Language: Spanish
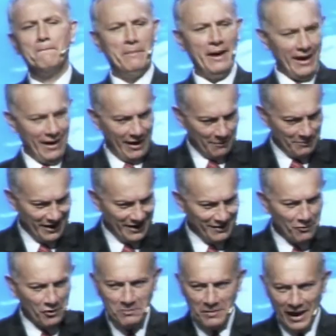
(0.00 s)

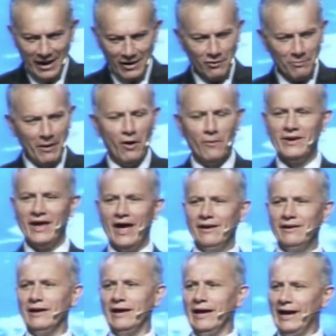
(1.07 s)
Benjamín, muy bien, los veo
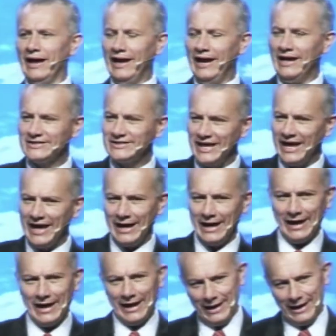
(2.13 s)
bien.
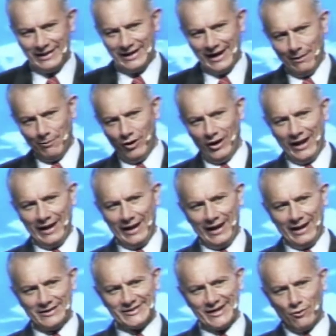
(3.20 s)
Este, eh, digámosle,
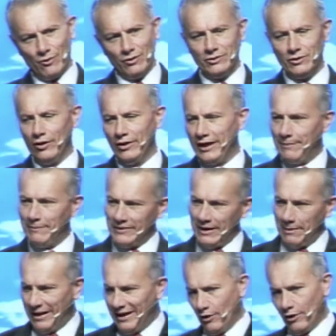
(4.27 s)
el segundo de,
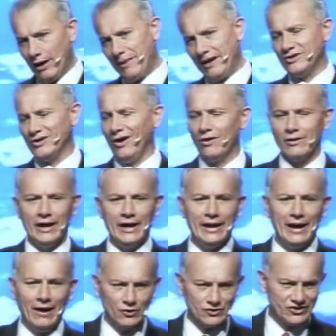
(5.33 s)
de menor a mayor
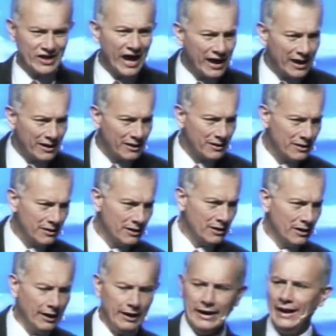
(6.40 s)
era José,
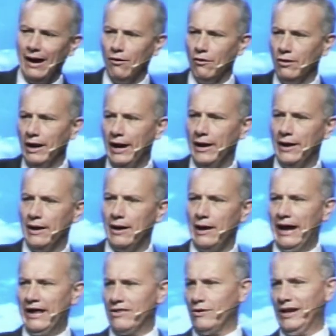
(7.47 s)
era un
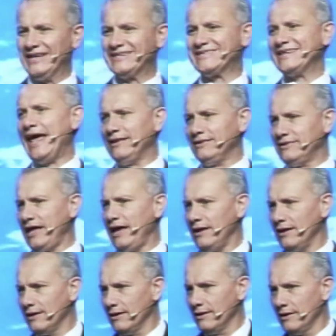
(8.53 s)

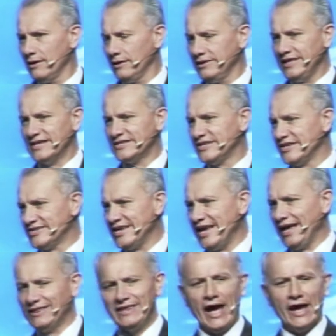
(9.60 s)
adolescente,
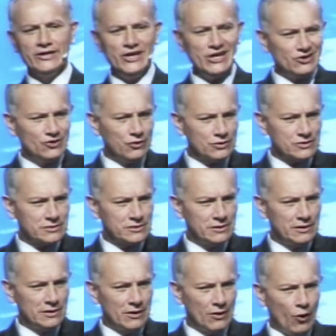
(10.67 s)
17 añitos,
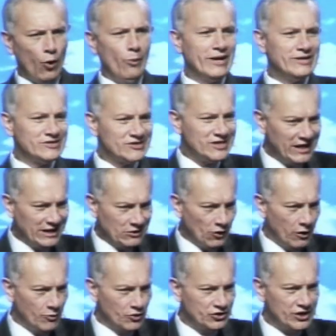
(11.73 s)
jovencito
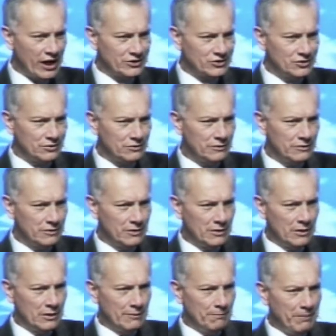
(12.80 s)
el muchacho,
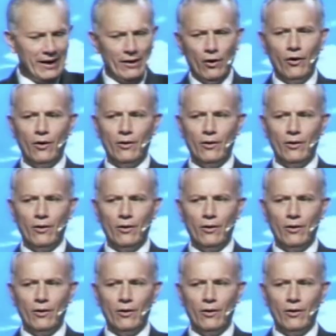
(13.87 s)
pero